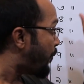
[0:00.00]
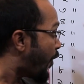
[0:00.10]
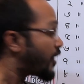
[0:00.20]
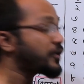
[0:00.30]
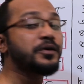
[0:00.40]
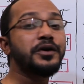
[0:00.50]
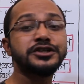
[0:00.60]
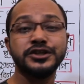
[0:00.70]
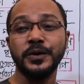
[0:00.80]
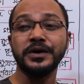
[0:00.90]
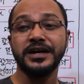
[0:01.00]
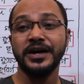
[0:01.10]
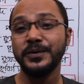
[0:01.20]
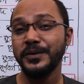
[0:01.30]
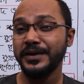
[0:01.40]
বর্গ
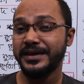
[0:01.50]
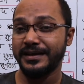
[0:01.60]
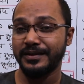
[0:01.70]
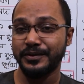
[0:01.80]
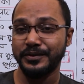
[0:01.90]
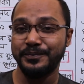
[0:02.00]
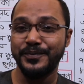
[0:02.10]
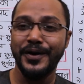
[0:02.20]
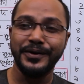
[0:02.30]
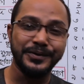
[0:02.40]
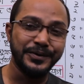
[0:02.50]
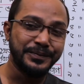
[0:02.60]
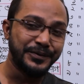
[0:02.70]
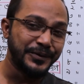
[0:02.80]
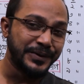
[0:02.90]
সংখ্যাগুলোই কিন্তু
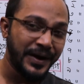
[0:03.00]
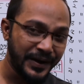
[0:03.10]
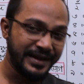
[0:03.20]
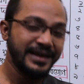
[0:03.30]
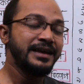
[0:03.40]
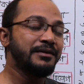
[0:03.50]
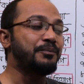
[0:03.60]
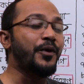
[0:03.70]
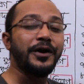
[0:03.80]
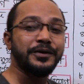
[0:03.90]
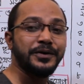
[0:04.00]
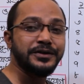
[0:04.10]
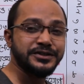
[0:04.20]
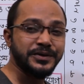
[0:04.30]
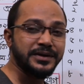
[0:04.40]
বর্গমূল হয় বর্গ
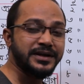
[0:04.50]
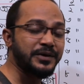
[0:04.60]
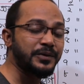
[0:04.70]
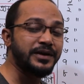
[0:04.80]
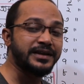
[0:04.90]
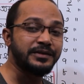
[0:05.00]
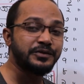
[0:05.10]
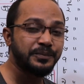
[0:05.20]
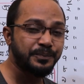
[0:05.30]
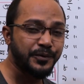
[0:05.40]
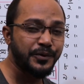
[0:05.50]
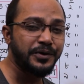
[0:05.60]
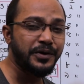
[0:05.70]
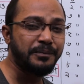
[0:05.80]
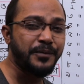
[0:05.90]
সংখ্যাগুলোই কিন্তু
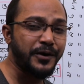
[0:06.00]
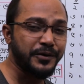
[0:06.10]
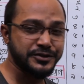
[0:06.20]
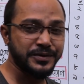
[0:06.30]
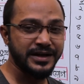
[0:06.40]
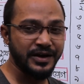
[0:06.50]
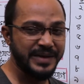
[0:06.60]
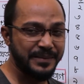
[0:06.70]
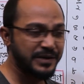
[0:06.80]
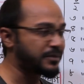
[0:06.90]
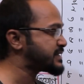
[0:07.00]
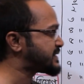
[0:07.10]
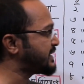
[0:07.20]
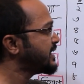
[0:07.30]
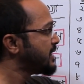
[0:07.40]
পূর্ণ বর্গ সংখ্যা আমি আবার বলছি